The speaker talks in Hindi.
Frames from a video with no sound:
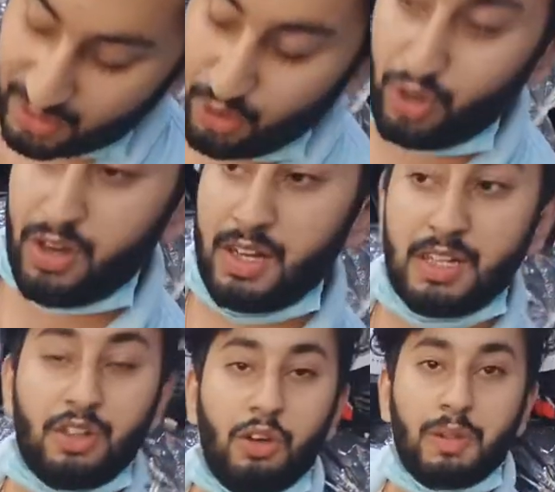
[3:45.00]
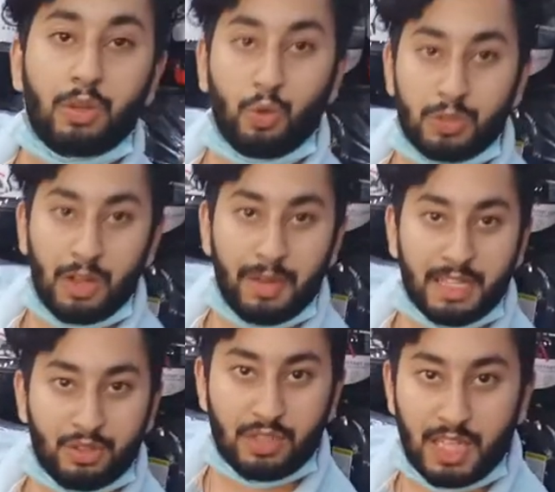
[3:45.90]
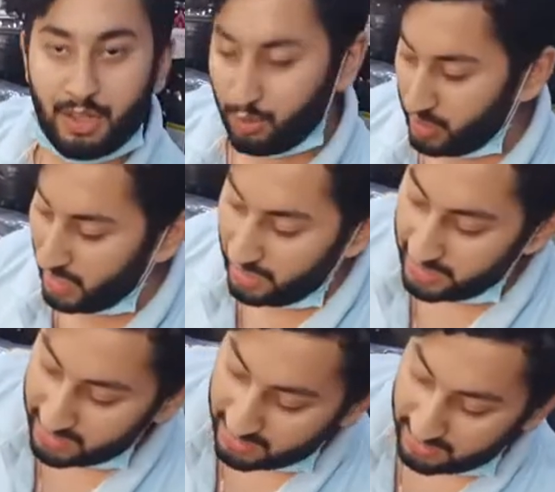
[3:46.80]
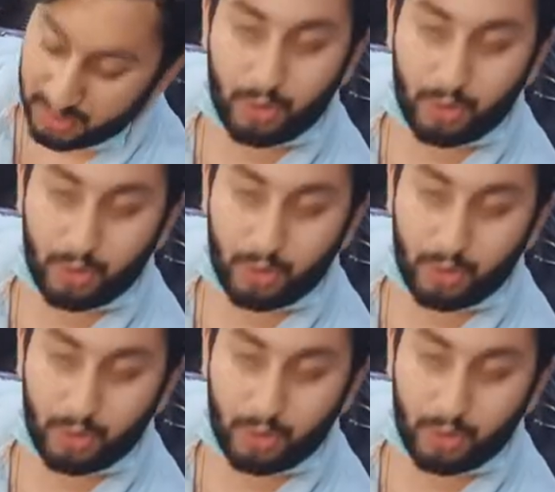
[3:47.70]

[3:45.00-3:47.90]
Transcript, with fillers: जो नॉर्मल क्रूज़र बाइक्स होती है उनके लिए है